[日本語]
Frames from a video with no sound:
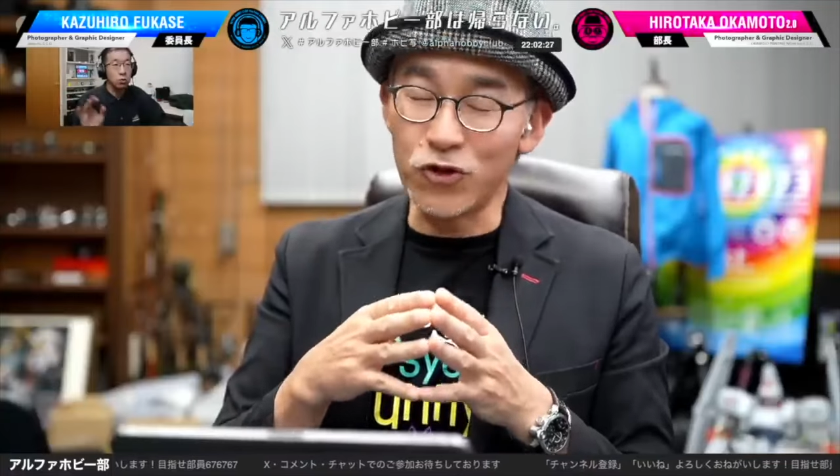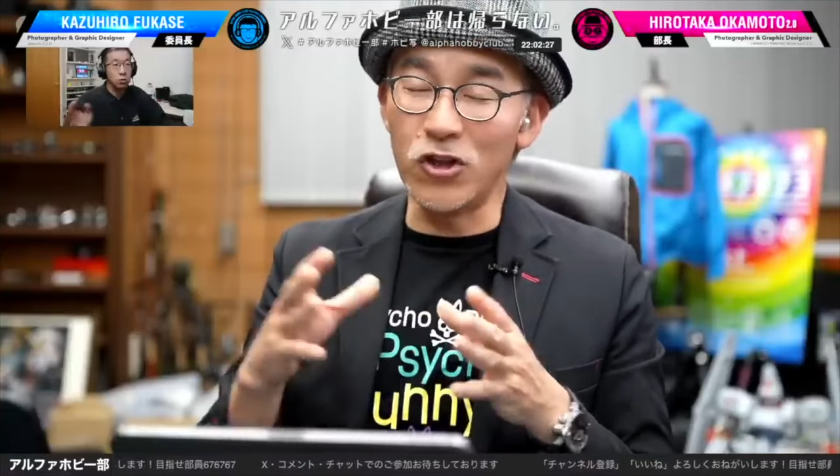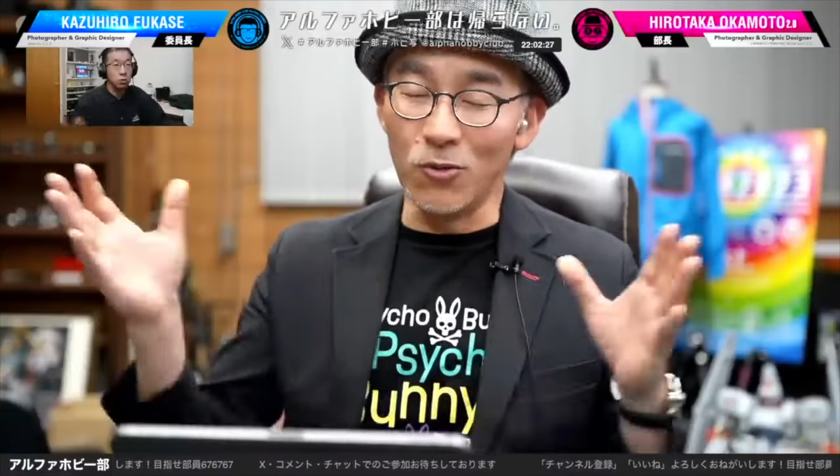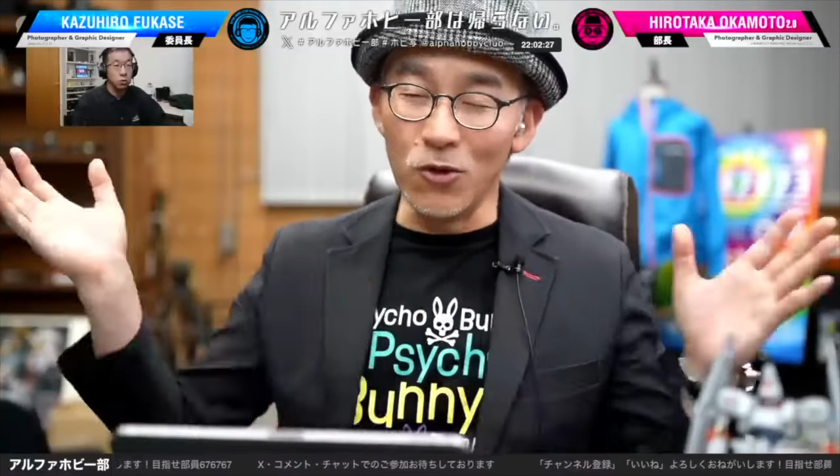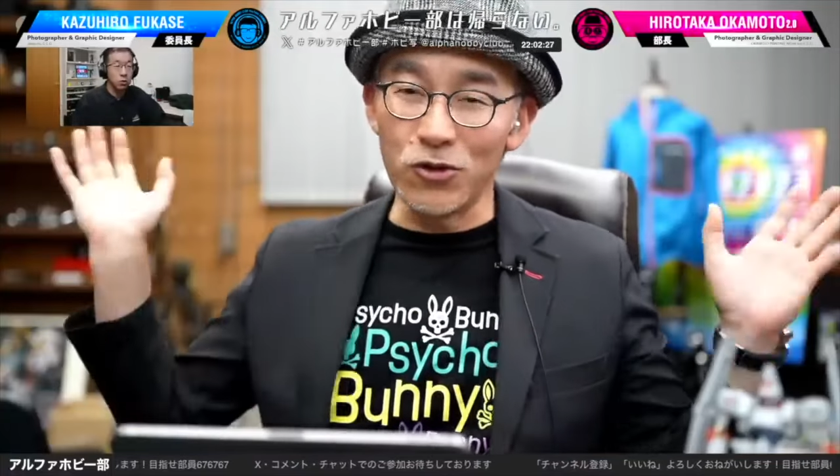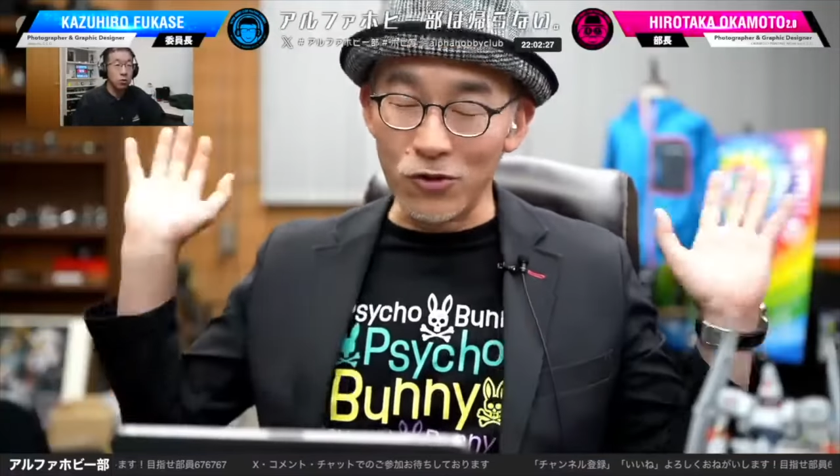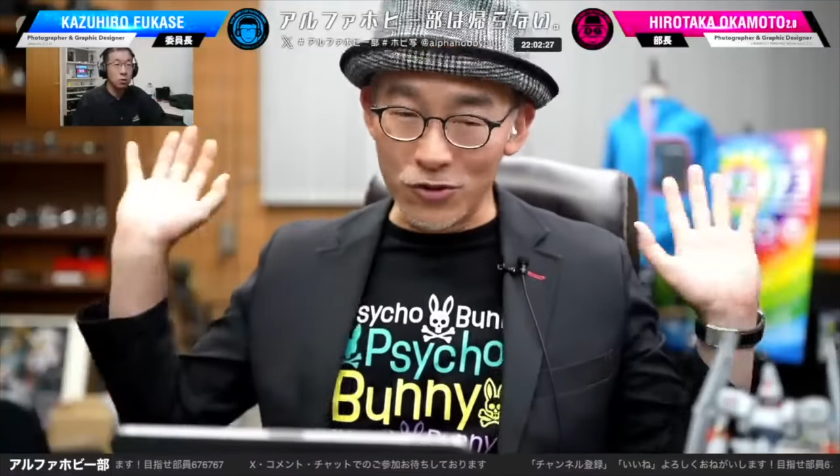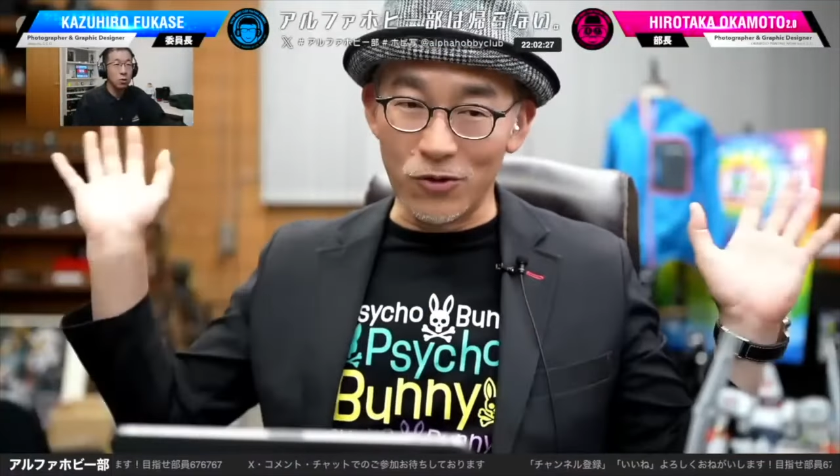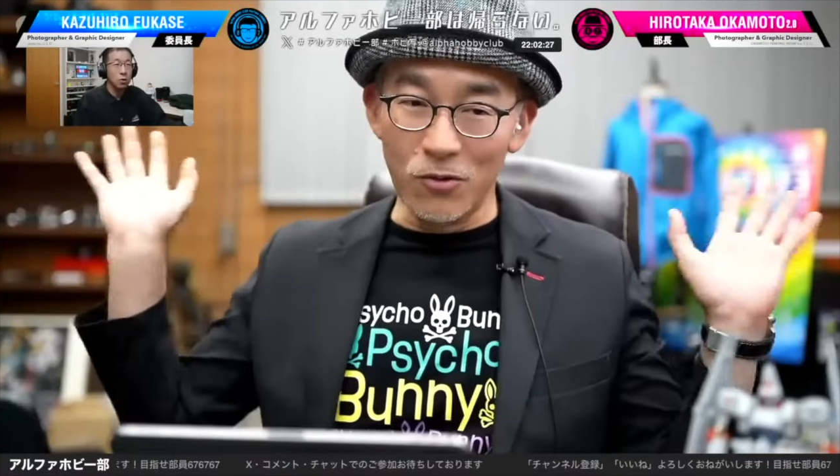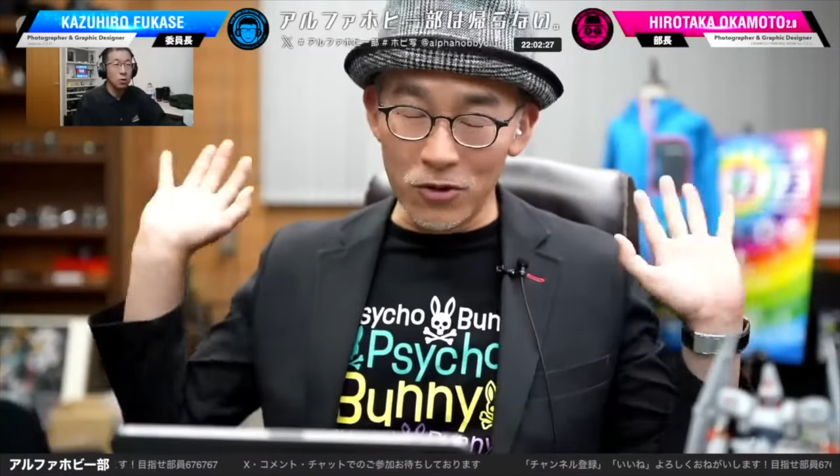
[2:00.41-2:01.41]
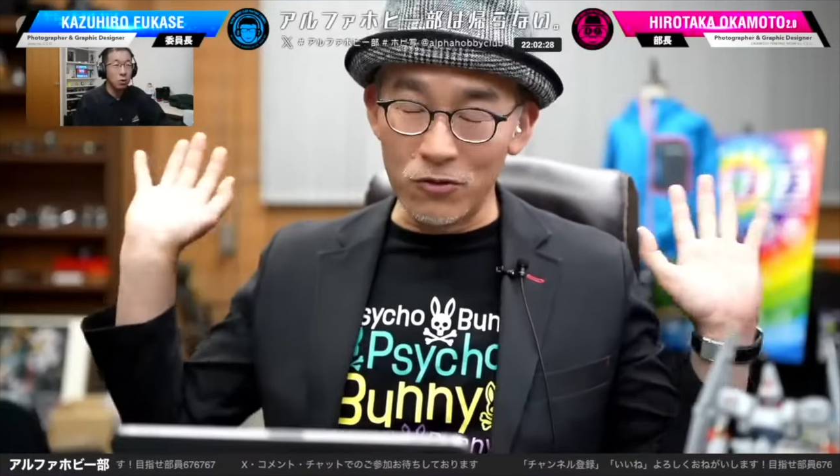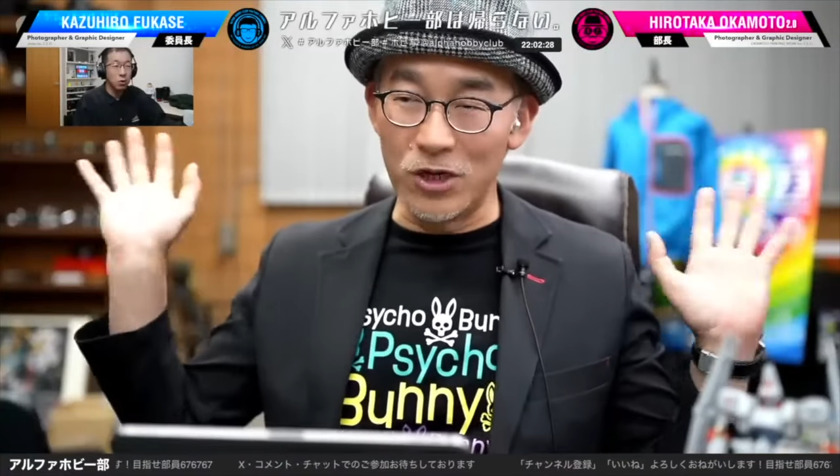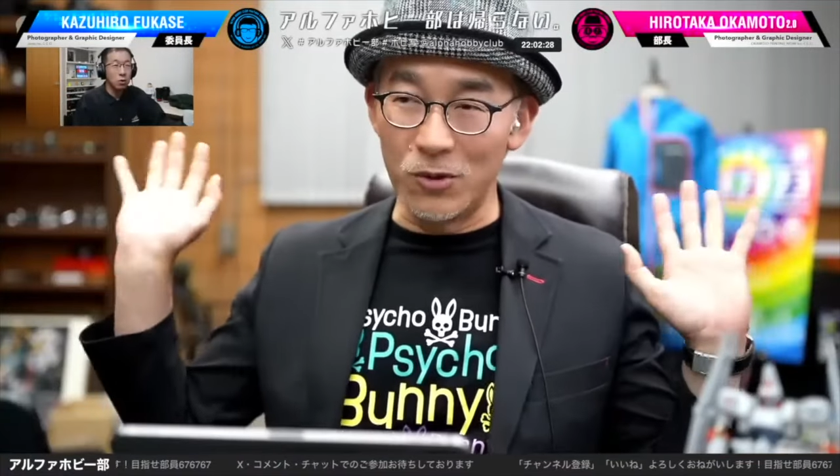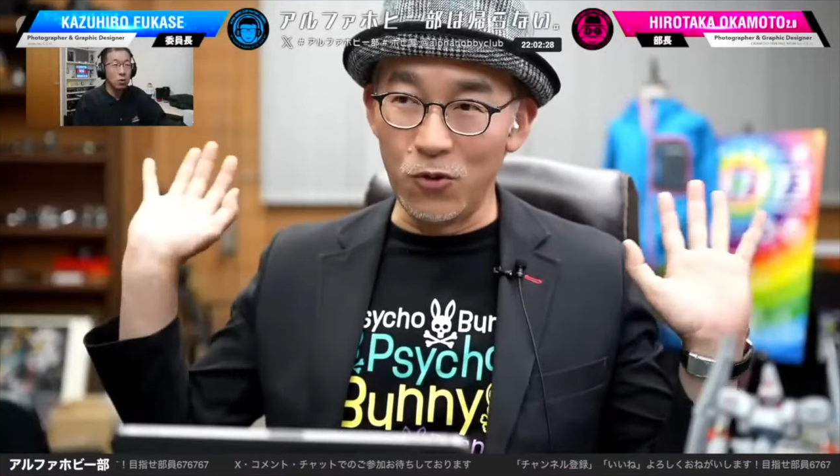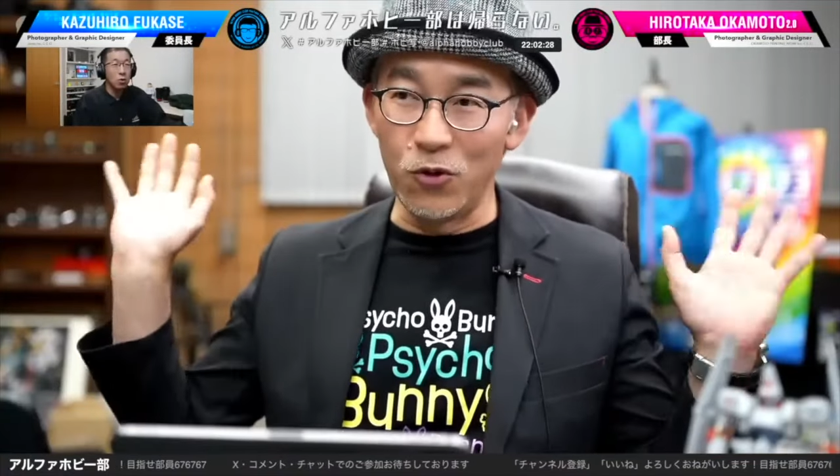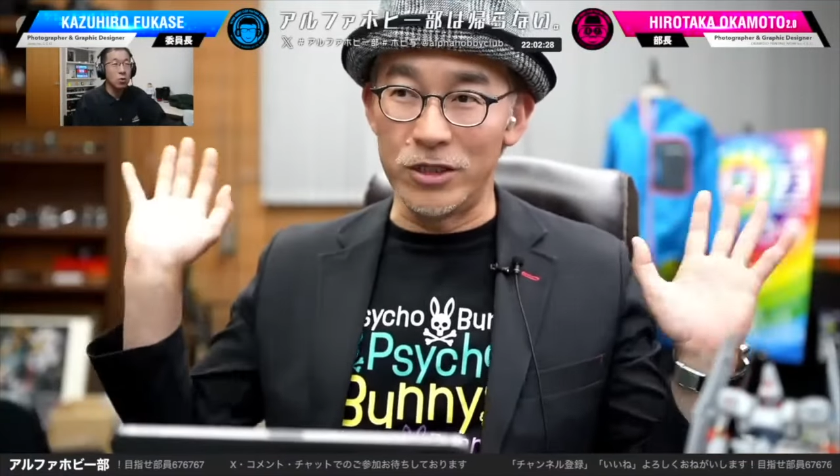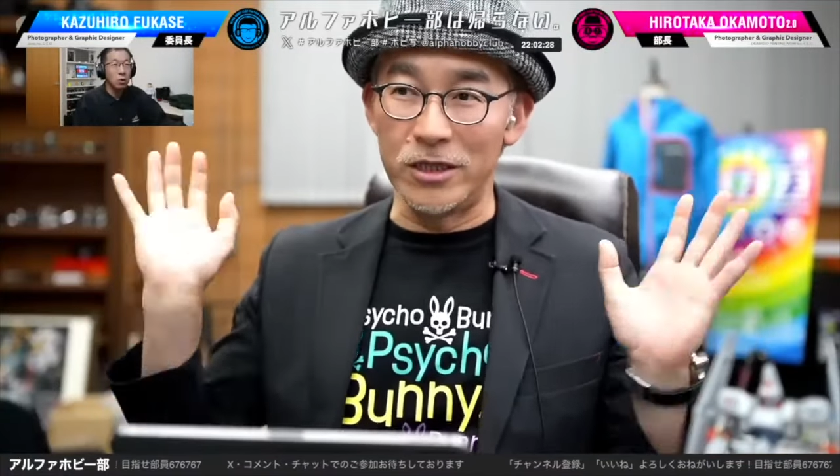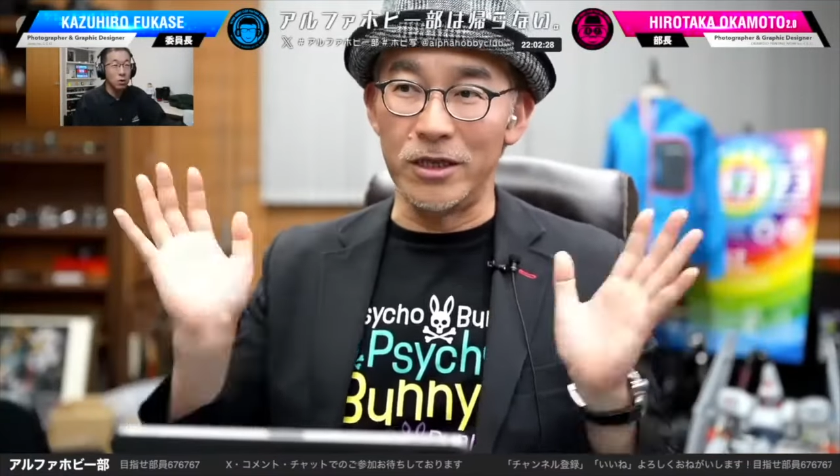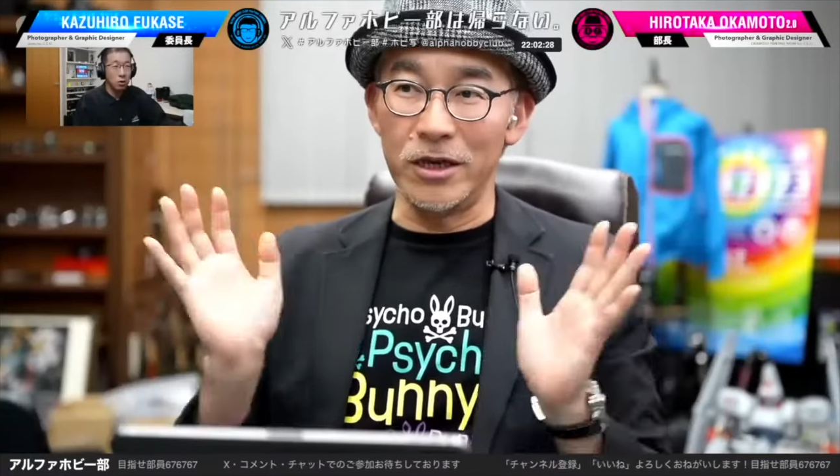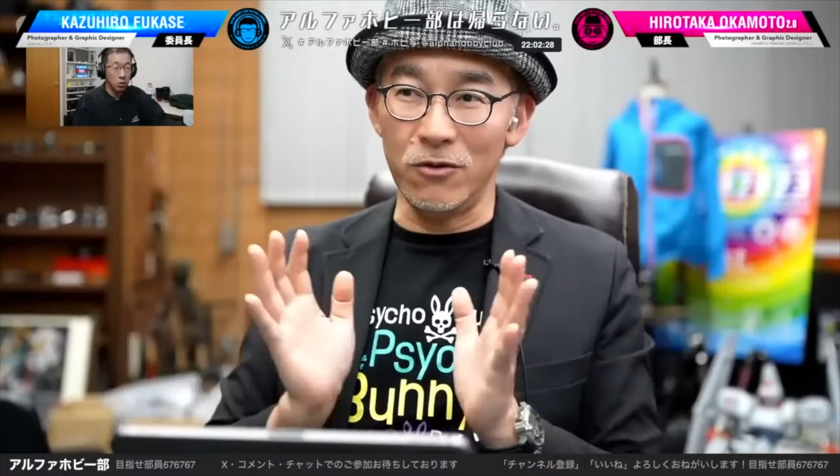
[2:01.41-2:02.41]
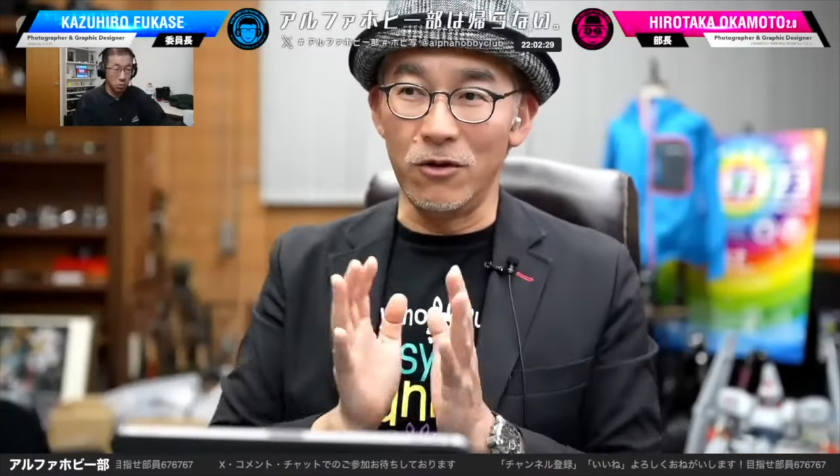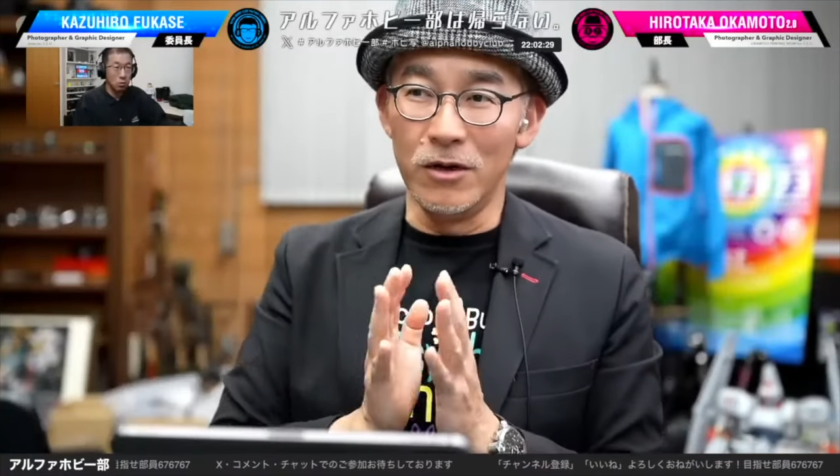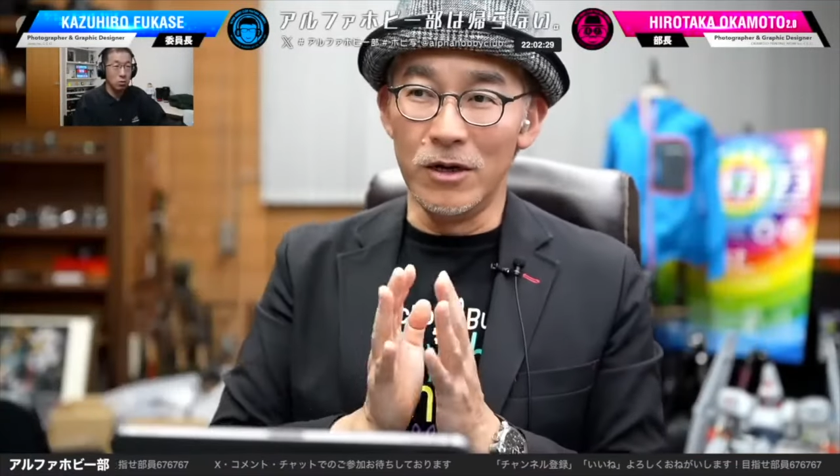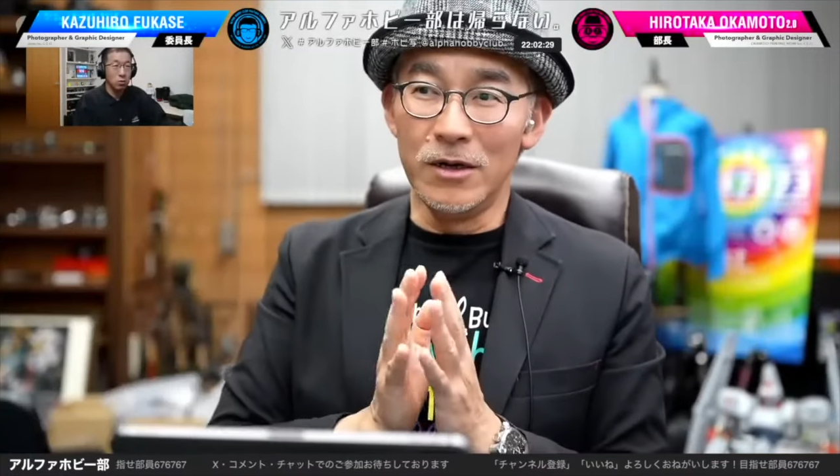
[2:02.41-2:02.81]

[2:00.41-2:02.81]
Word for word: ともっとそうもっと後ろはボケてたんだけど、うん、